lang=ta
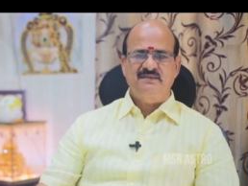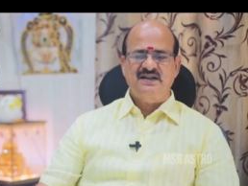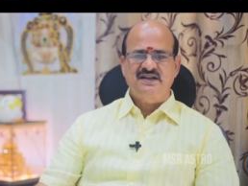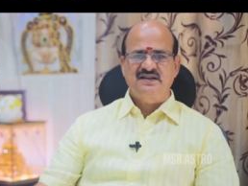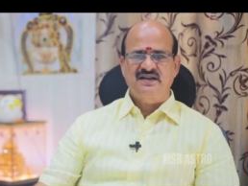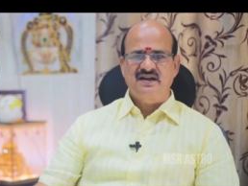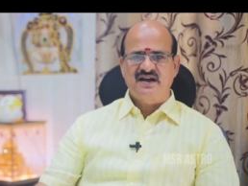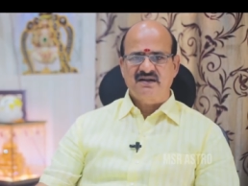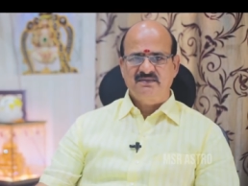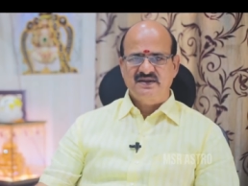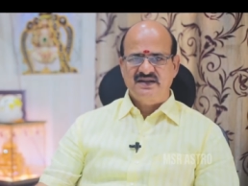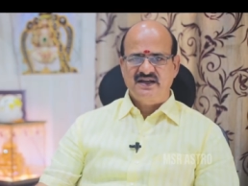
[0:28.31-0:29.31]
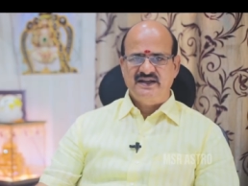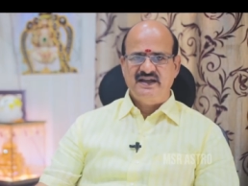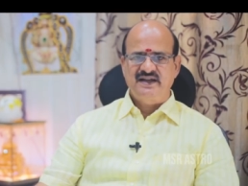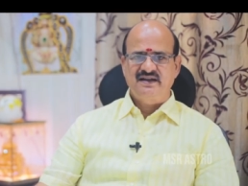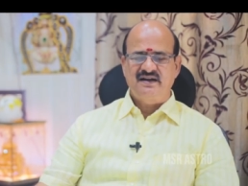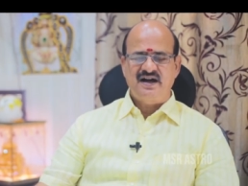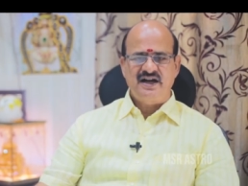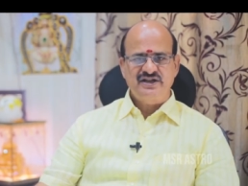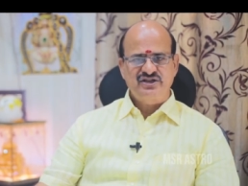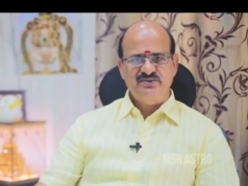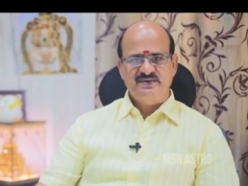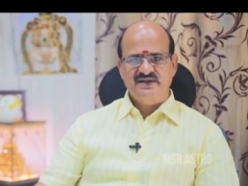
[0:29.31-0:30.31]
மாதத்தின் ஆரம்பத்திலேயே
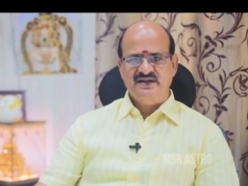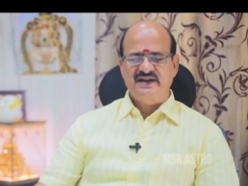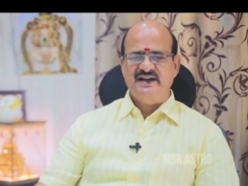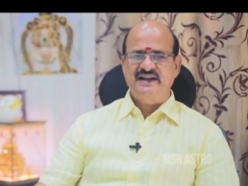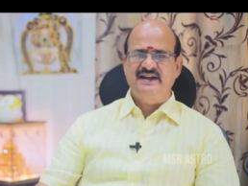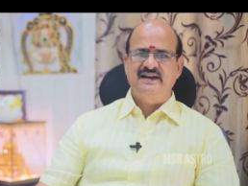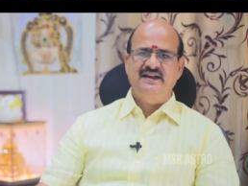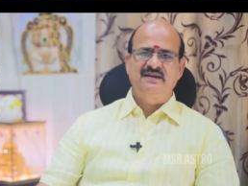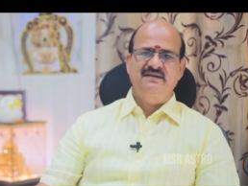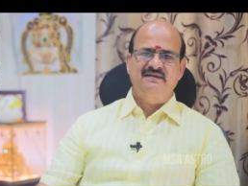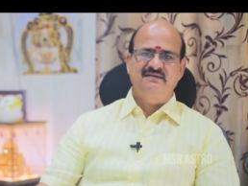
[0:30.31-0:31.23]
ஆட்சி பெறுகிற நிலையிலே